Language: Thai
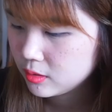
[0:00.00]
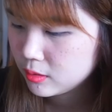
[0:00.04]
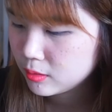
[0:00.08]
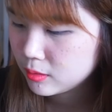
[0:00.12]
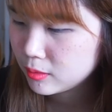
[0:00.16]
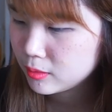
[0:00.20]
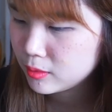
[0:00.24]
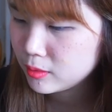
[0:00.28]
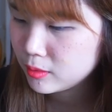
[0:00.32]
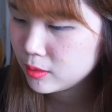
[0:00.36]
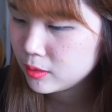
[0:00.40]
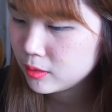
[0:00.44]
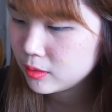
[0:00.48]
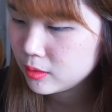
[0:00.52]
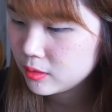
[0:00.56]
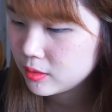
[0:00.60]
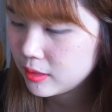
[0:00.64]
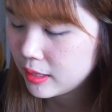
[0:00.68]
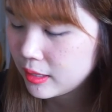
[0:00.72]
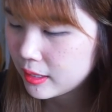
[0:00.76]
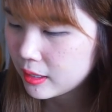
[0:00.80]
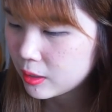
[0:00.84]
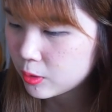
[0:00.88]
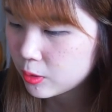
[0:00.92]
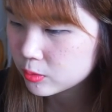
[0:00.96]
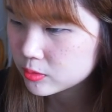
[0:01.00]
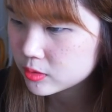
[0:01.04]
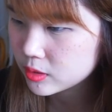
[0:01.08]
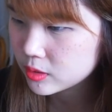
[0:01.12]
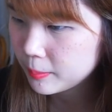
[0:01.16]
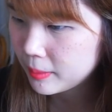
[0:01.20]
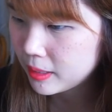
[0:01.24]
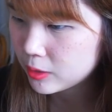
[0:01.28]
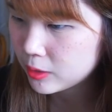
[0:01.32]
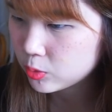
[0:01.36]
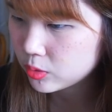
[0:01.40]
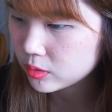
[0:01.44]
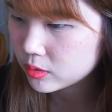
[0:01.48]
เฮ้ยร้านเขาเสื้อ
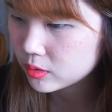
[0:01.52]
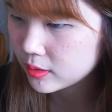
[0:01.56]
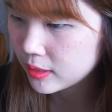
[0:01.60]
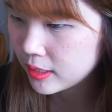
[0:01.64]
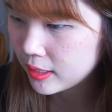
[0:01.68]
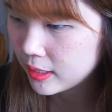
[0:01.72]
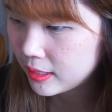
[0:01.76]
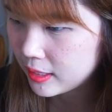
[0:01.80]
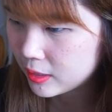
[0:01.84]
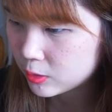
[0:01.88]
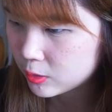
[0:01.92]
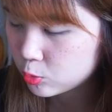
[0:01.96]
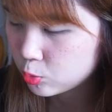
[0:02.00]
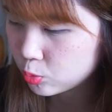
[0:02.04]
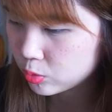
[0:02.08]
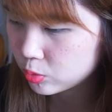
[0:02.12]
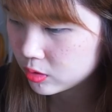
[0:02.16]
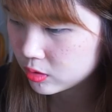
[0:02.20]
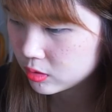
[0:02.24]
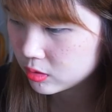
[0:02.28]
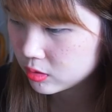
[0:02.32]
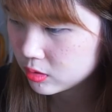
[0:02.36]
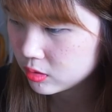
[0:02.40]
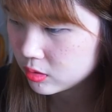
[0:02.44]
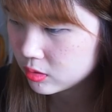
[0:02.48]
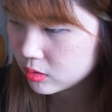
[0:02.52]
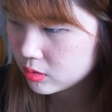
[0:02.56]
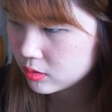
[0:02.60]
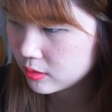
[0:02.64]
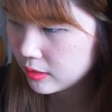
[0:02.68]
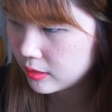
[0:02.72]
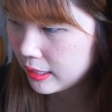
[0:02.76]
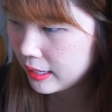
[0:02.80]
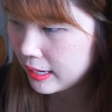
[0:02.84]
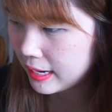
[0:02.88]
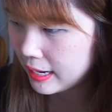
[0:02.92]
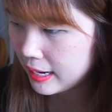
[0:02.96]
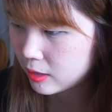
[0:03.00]
ผ้าตัวอื่นน่ารักอยู่เด้อ
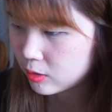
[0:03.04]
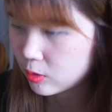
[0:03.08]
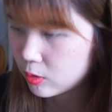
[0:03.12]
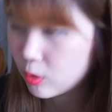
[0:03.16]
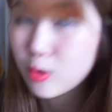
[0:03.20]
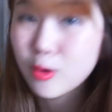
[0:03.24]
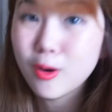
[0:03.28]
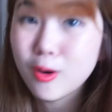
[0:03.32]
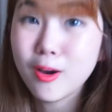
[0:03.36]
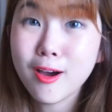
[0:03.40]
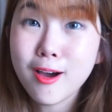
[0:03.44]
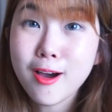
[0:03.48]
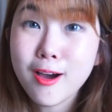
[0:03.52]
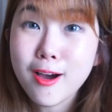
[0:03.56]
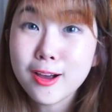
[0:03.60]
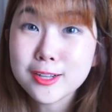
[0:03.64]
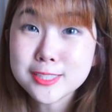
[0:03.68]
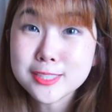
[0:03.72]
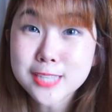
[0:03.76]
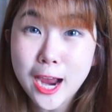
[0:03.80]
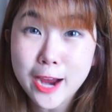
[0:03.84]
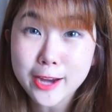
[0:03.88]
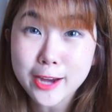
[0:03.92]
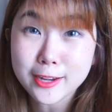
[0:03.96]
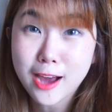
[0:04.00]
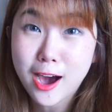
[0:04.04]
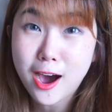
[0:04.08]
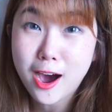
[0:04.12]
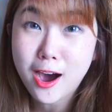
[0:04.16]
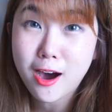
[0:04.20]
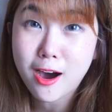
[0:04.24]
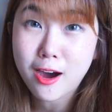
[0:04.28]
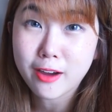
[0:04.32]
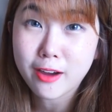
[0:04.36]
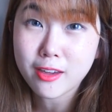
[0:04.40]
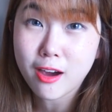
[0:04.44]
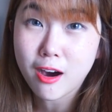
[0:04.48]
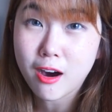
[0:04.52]
ราคาก็ใช้ได้
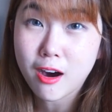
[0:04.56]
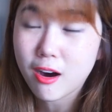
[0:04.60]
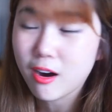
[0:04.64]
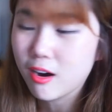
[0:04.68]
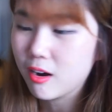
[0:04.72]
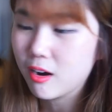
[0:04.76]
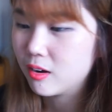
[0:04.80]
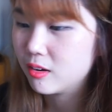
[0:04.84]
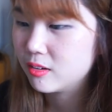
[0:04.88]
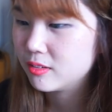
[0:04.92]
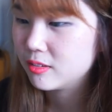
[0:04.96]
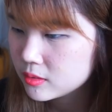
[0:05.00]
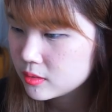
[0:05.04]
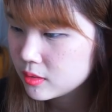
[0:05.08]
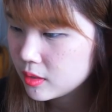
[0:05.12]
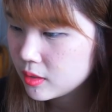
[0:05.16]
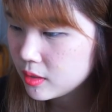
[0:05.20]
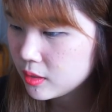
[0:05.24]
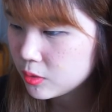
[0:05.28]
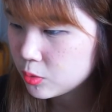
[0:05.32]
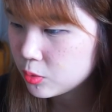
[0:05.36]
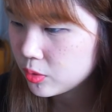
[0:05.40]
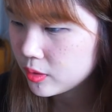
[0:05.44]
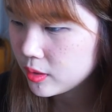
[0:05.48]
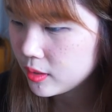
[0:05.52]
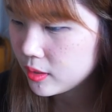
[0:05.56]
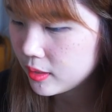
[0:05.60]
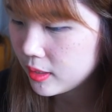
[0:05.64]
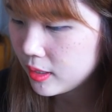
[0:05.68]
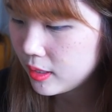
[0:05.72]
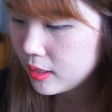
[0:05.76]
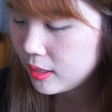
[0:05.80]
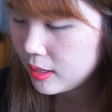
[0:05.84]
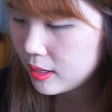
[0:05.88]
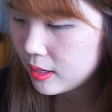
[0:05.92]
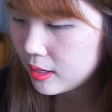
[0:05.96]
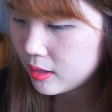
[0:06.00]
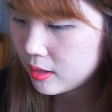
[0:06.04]
ย่อเสื้อยีนตัวนี้น่า
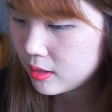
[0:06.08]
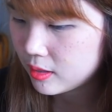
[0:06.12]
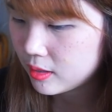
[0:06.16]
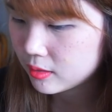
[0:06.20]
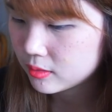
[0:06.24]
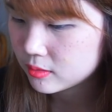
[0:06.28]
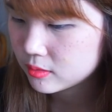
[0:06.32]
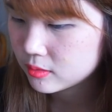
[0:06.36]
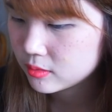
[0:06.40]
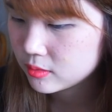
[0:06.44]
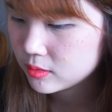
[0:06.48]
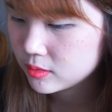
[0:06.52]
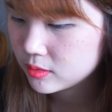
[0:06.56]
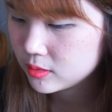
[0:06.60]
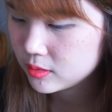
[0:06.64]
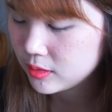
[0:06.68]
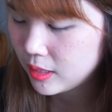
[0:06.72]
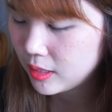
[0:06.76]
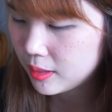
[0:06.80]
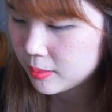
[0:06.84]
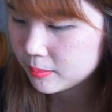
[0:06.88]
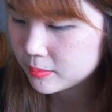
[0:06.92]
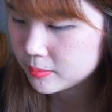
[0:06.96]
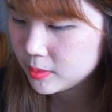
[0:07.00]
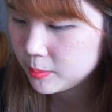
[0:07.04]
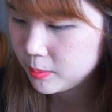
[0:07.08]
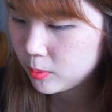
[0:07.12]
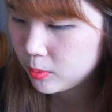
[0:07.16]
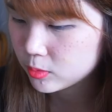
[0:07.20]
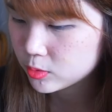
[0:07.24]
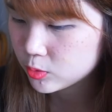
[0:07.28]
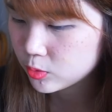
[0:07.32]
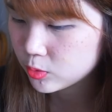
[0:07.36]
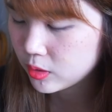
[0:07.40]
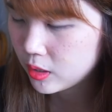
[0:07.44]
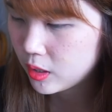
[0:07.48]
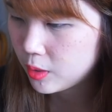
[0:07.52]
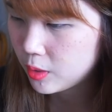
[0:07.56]
รัก
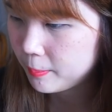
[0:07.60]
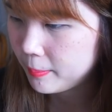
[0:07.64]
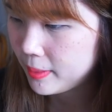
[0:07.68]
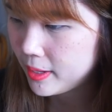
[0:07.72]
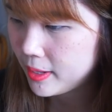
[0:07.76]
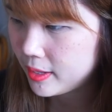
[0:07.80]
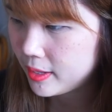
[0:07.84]
36.98